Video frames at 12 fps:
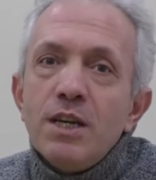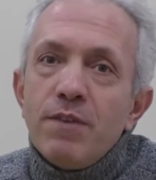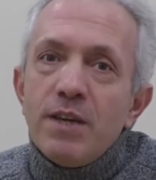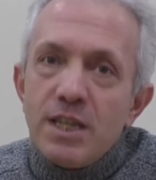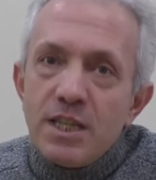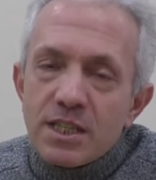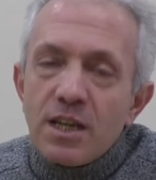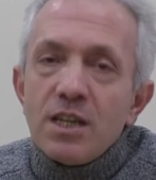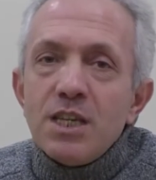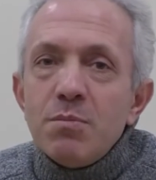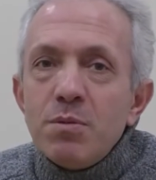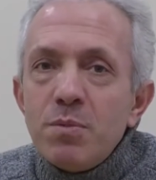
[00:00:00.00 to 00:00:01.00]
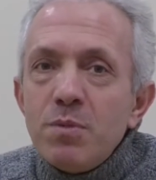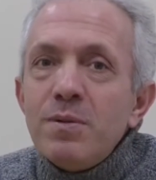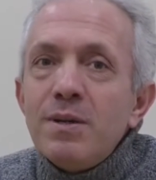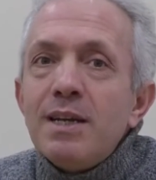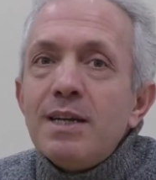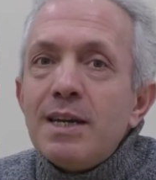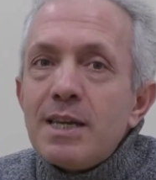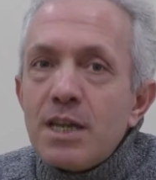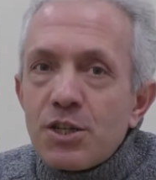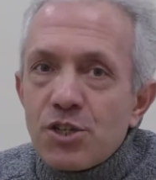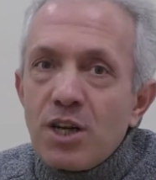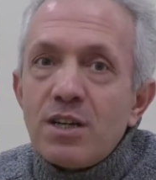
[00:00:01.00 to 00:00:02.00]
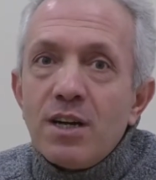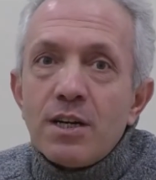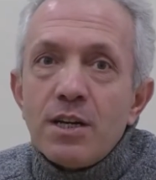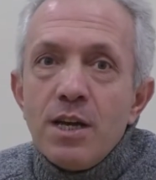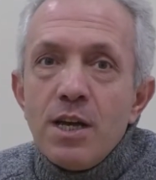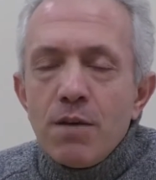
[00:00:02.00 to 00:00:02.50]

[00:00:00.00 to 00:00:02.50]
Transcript: ve insan gibi birbirleriyle yaşarlar